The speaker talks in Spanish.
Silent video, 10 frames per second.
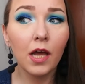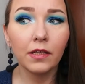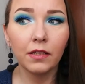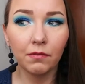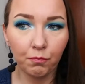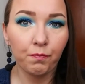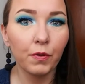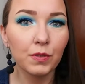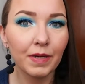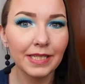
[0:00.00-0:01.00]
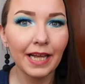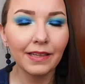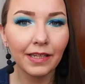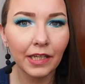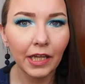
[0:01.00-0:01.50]
mm, pues
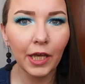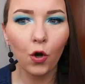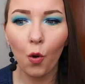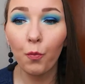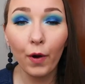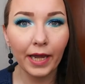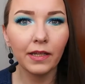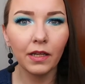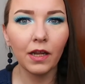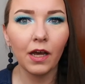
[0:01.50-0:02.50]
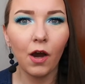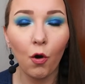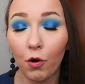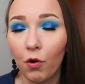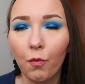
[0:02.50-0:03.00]
bastante dinero buena,
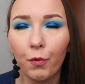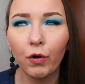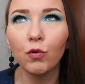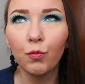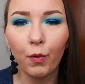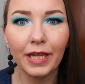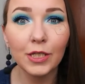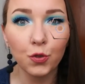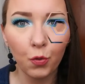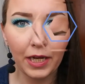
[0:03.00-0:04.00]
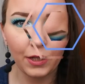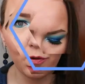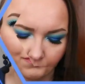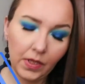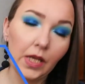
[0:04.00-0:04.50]
o un buen
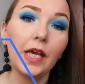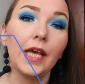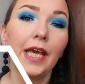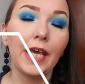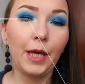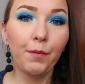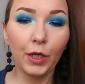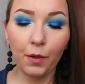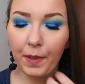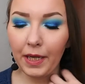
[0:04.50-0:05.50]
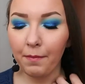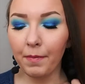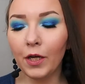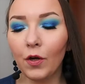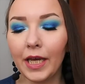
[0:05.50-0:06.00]
sueldo. Y bueno,
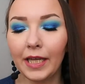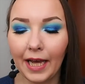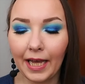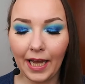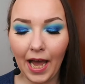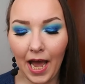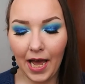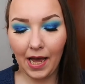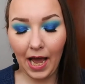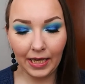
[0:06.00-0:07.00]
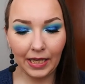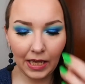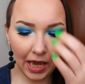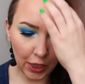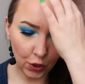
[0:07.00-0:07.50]
primero que nada, ah,
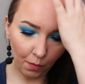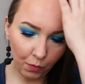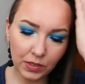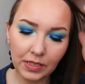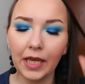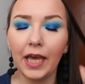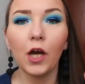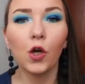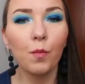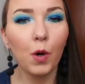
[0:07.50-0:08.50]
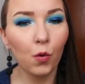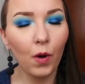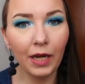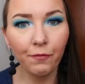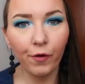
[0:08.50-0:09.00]
aquí yo busqué como
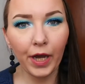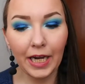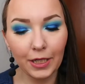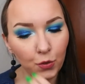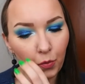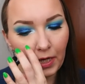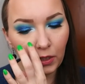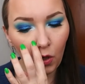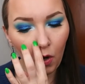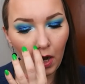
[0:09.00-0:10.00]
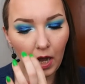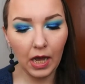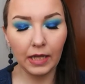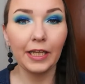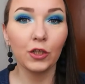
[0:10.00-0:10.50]
cuál fue el sueldo
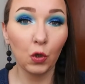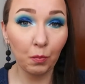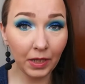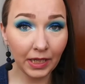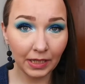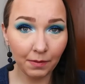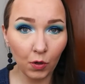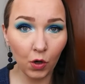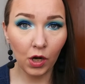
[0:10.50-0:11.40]
ah, tanto mínimo,